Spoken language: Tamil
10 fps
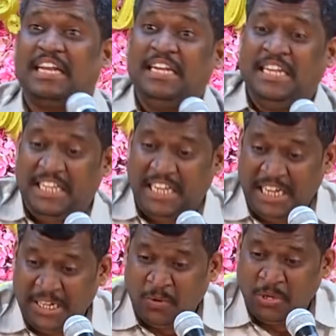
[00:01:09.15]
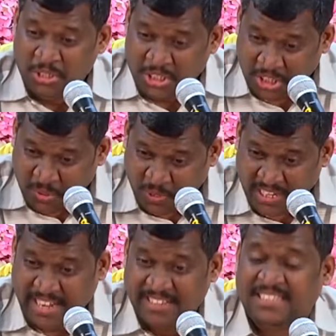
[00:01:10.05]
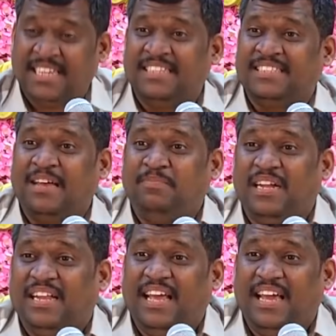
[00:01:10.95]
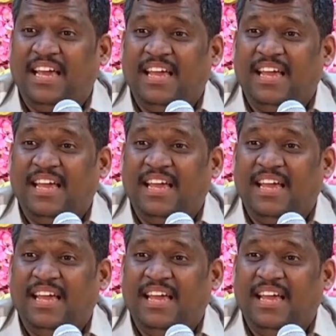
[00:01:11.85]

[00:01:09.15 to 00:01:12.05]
ரெண்டு எலி உளுந்து செத்து போய் கிடந்துச்சுங்க அந்த சாப்பாட்டில்